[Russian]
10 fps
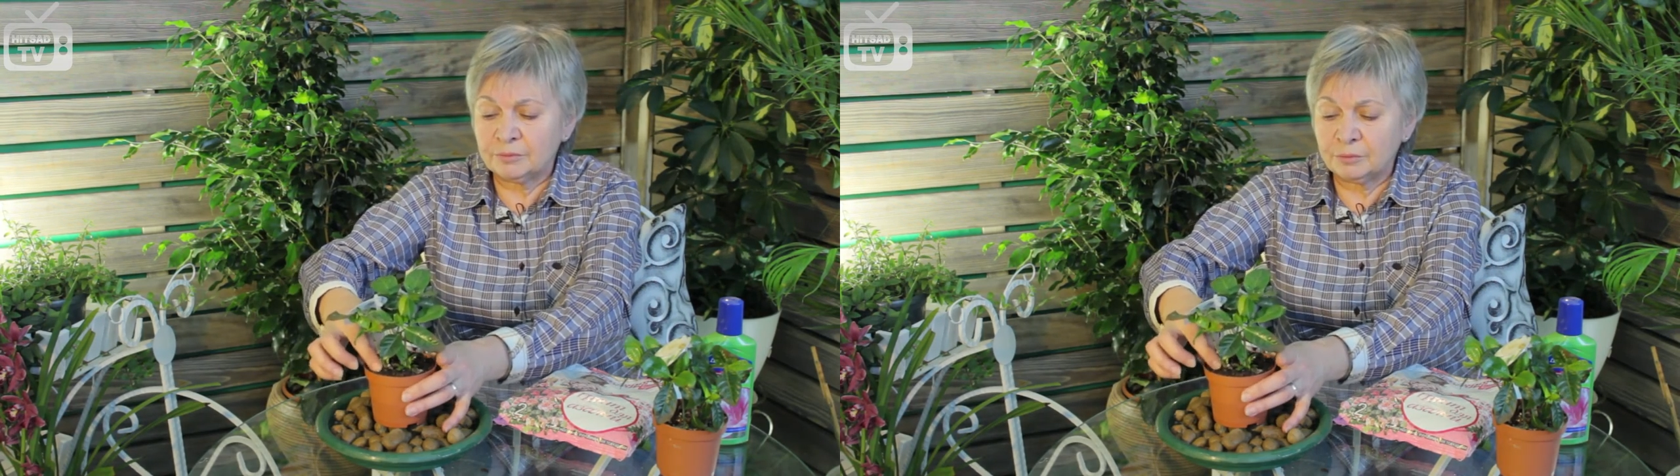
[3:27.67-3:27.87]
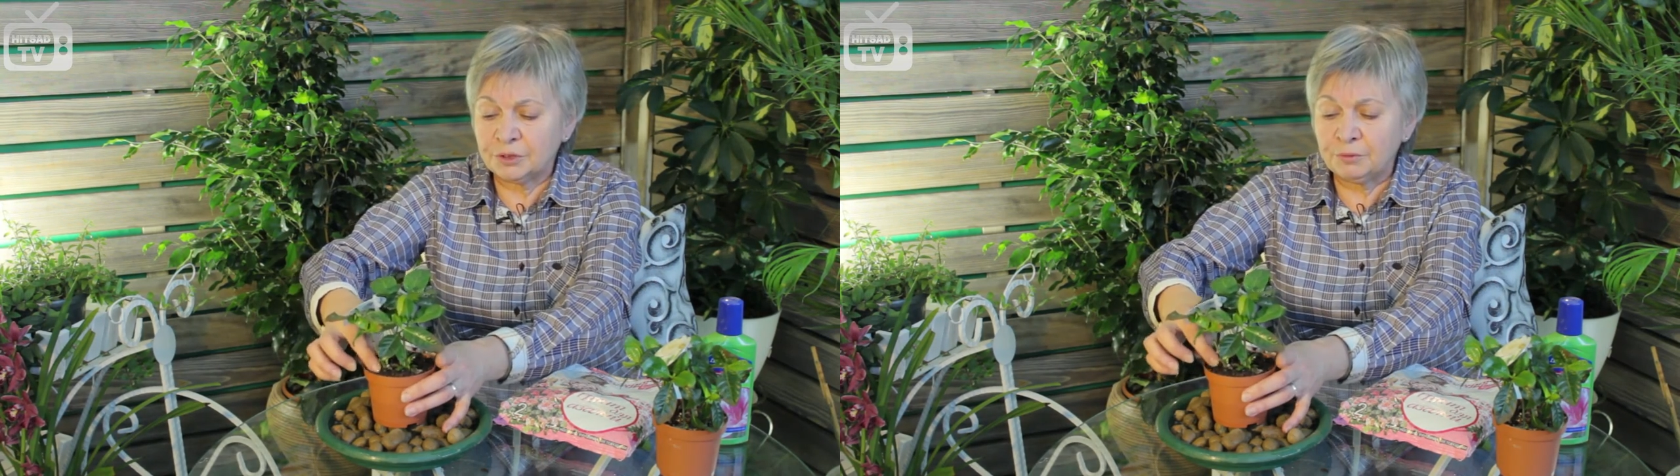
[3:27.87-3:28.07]

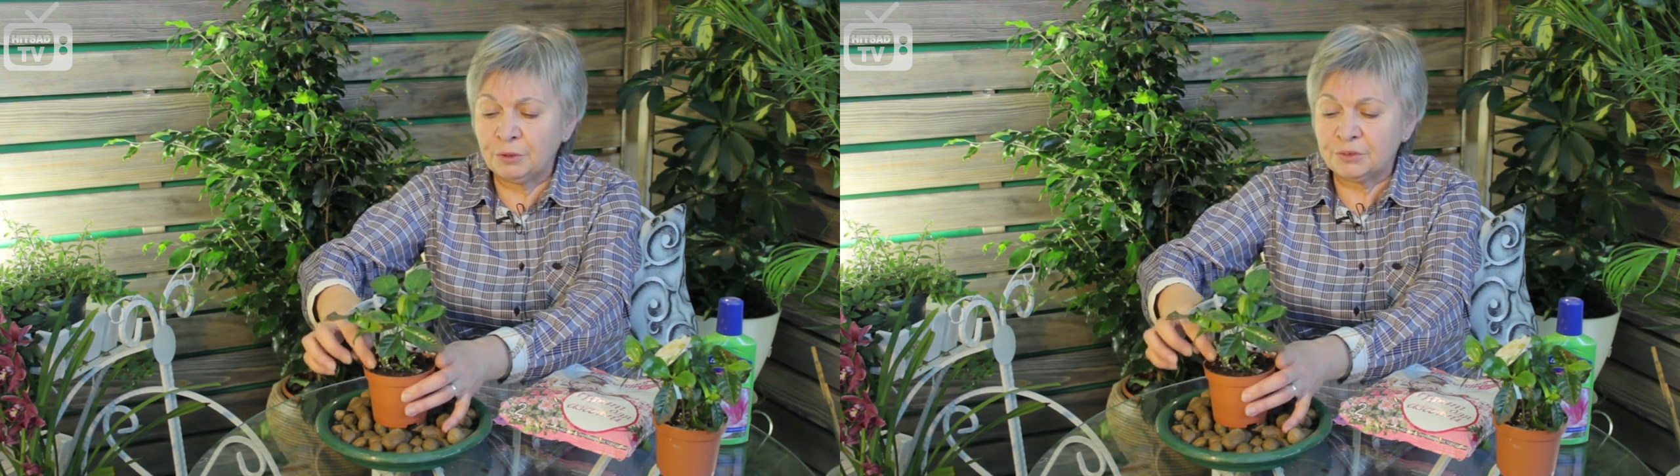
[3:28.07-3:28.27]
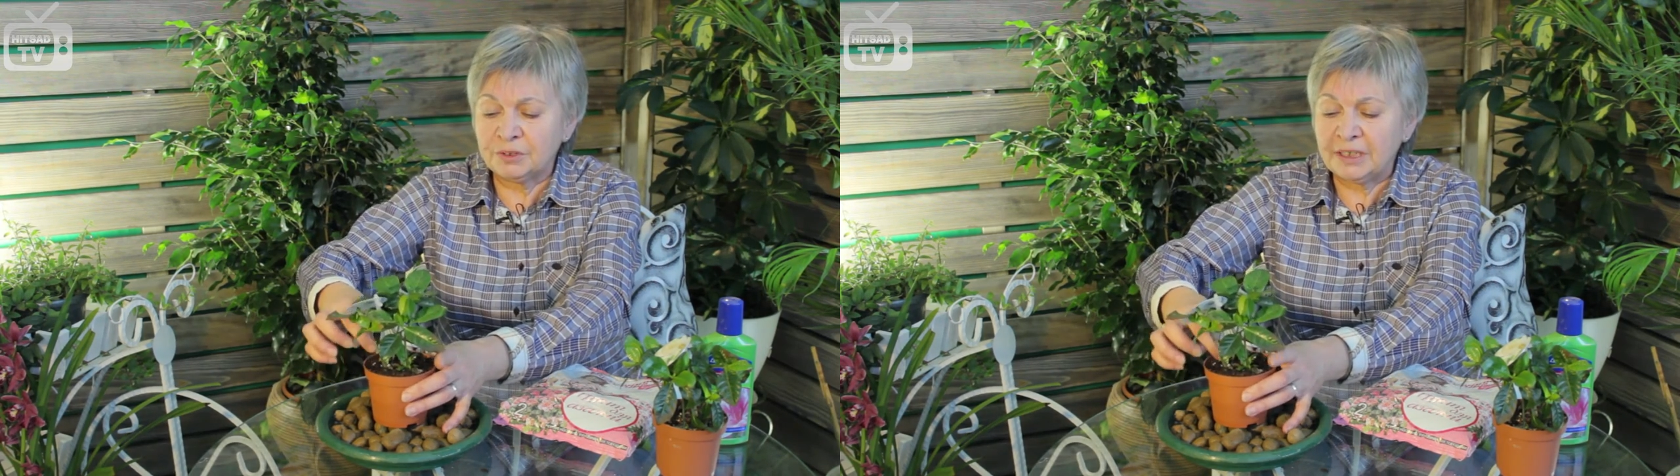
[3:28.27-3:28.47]

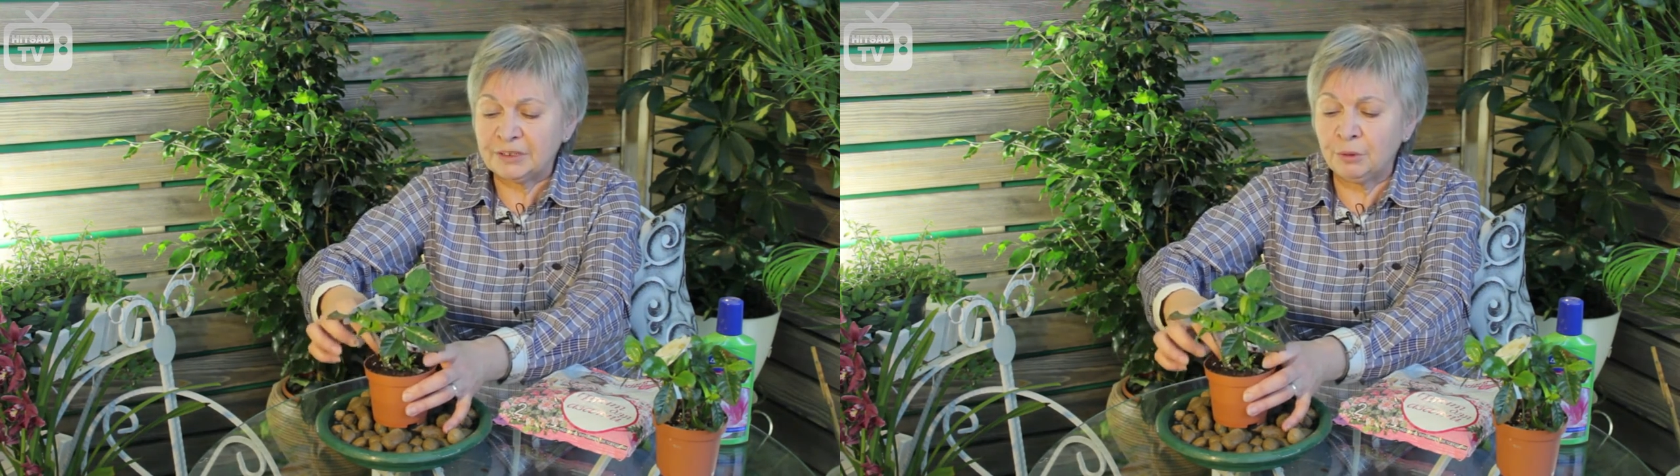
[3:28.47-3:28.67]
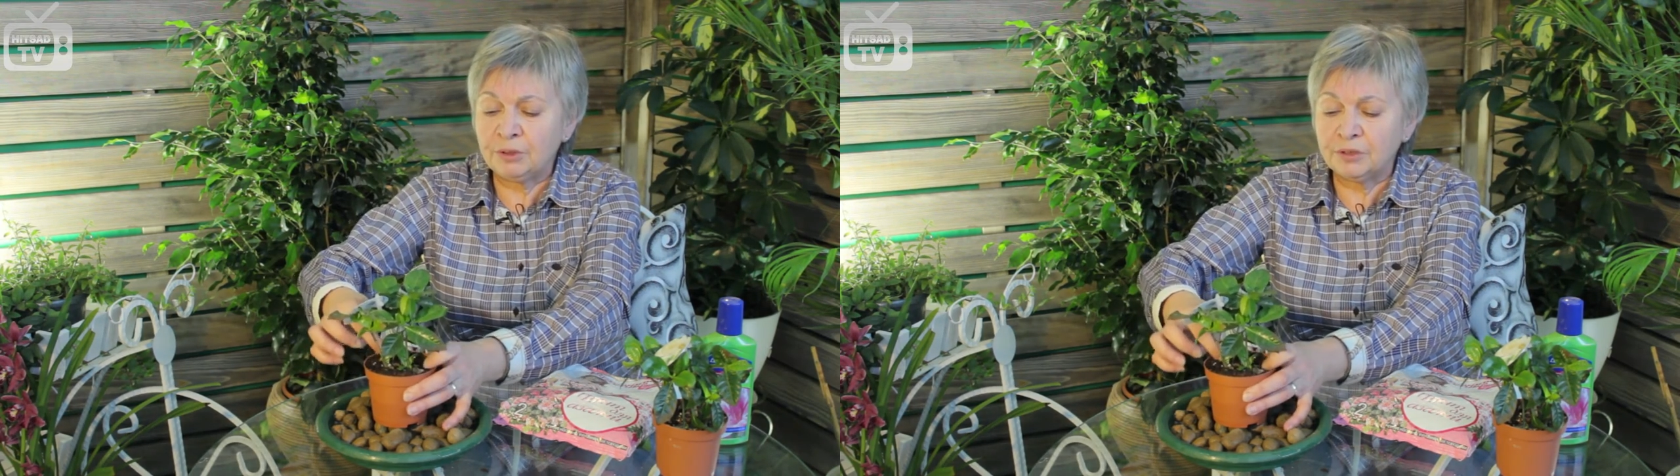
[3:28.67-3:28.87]
усвоить, вот,
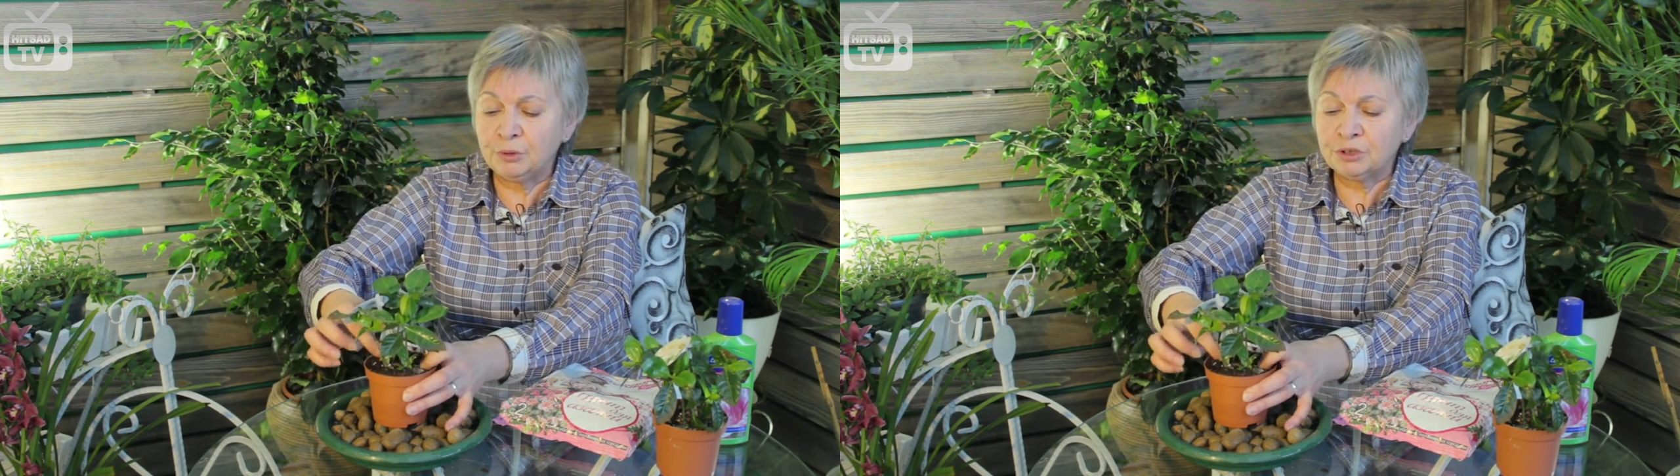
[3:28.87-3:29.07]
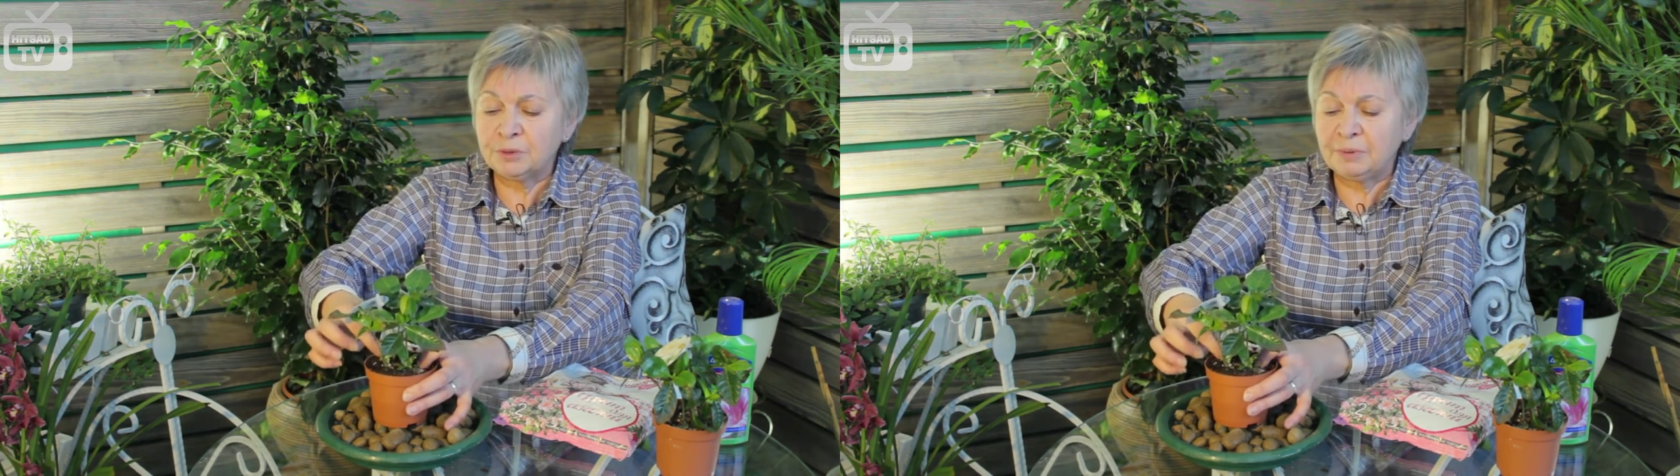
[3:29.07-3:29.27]
насколько
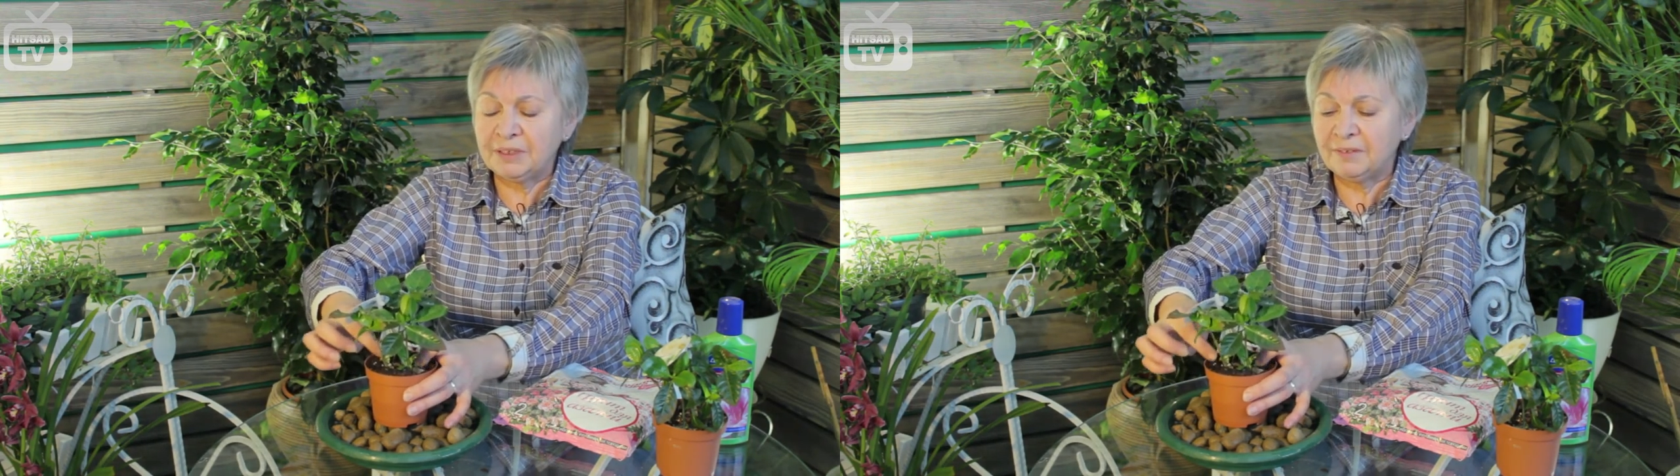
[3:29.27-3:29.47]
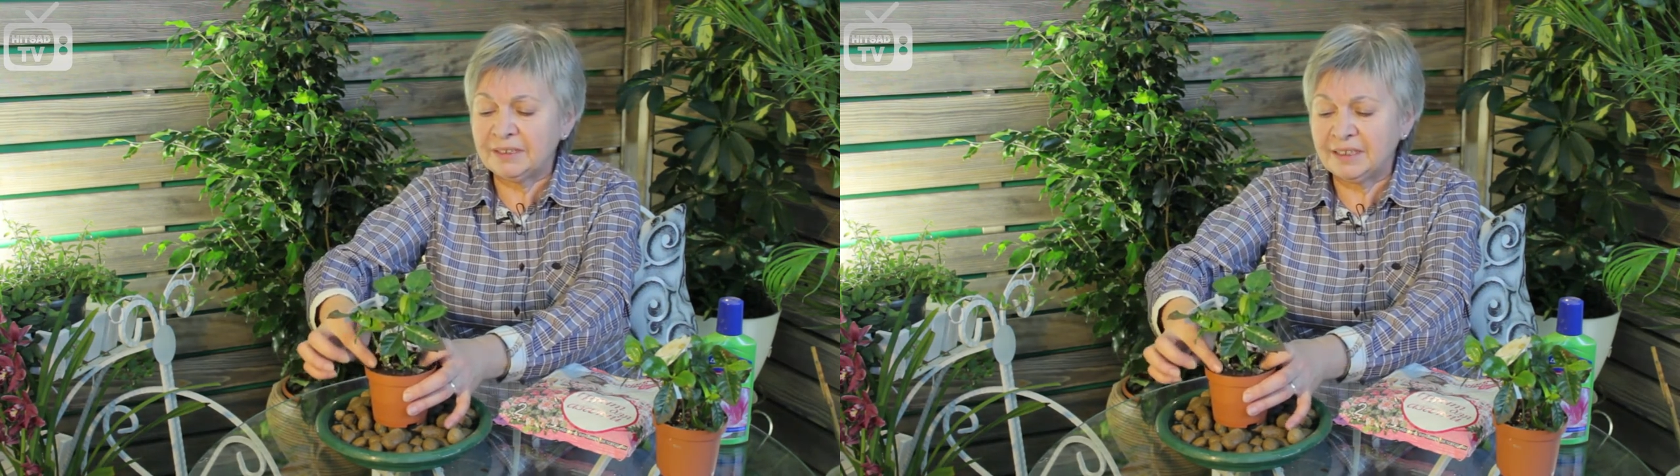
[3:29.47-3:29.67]
нужно
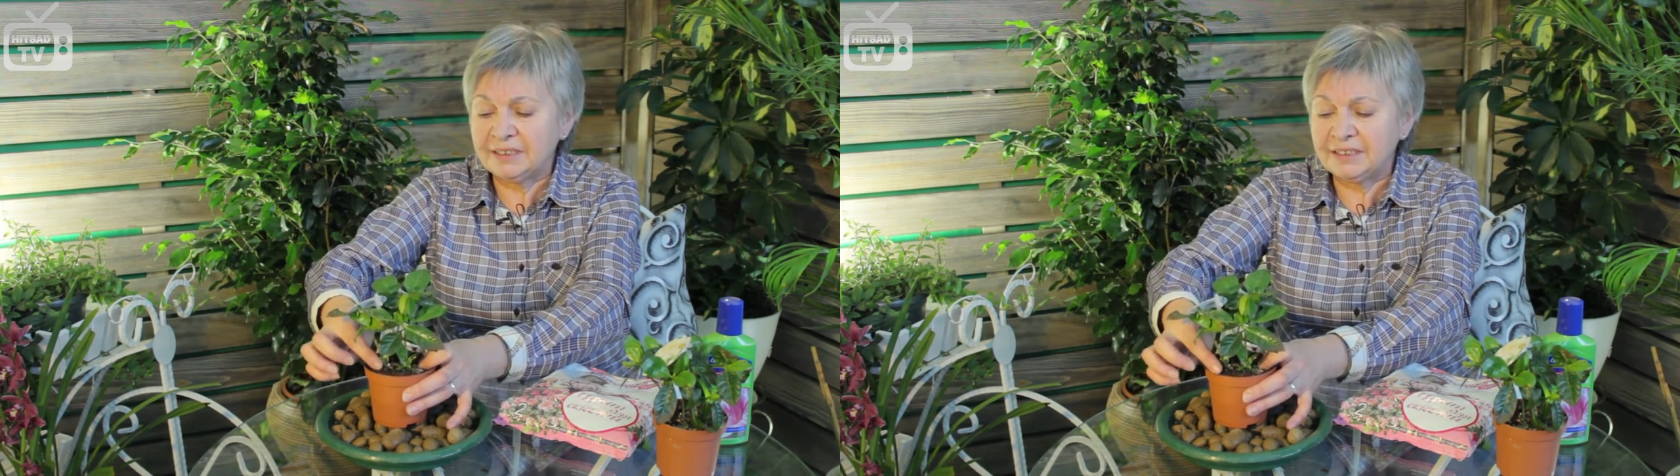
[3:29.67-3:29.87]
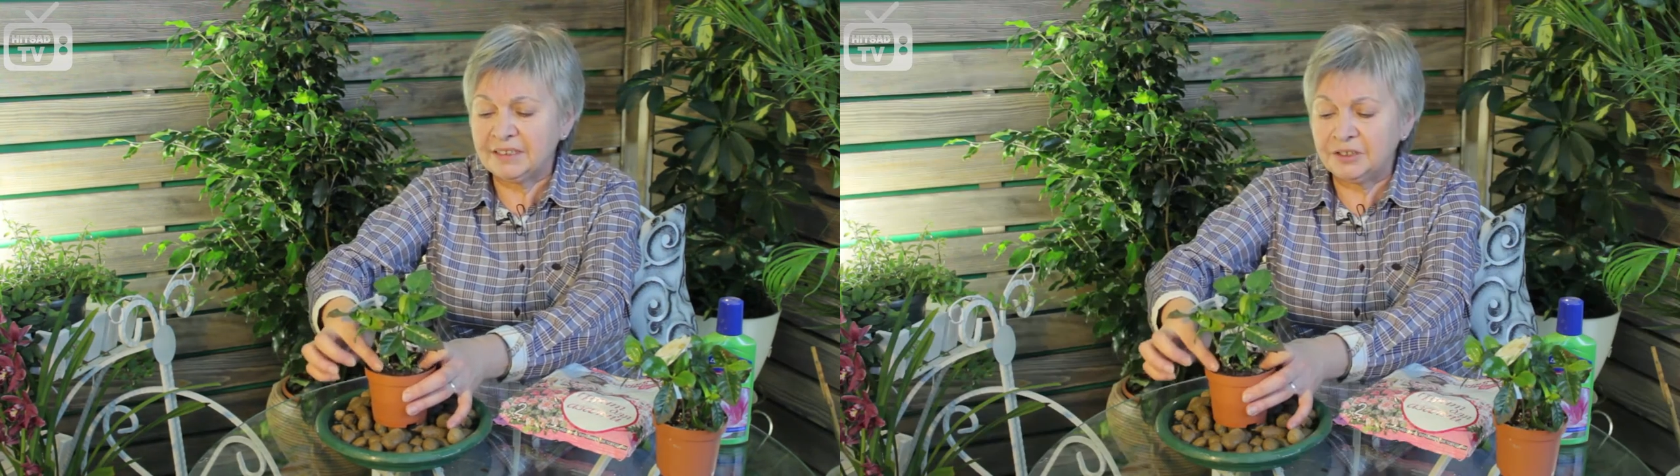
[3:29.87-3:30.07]
поливать
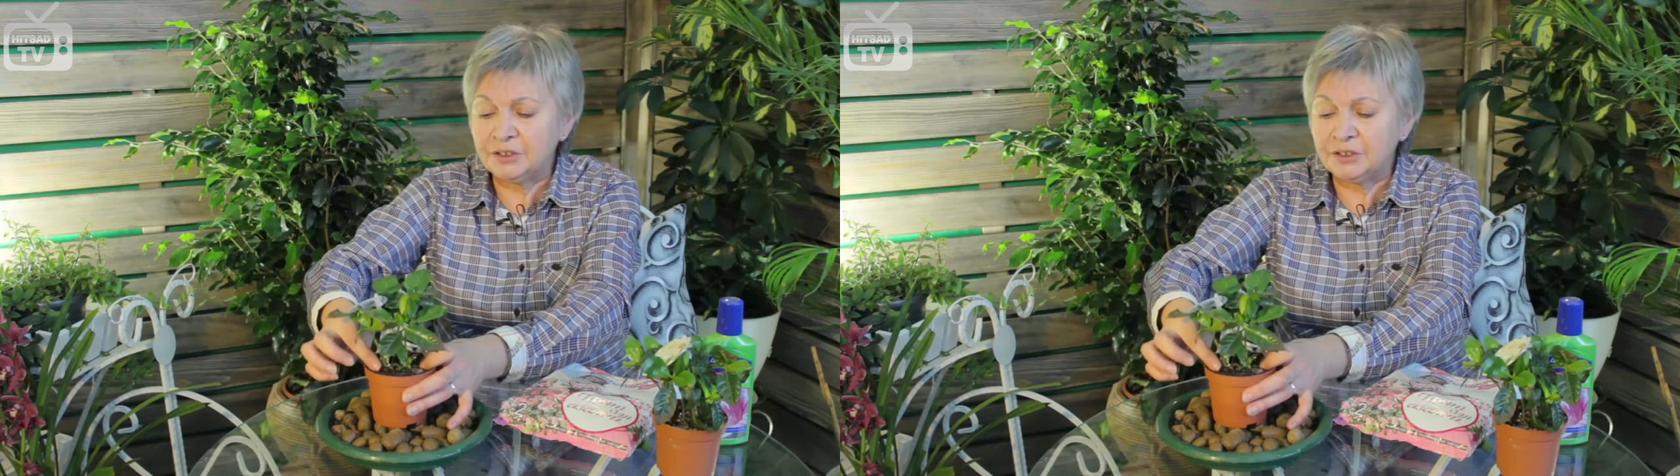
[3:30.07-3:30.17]
растение,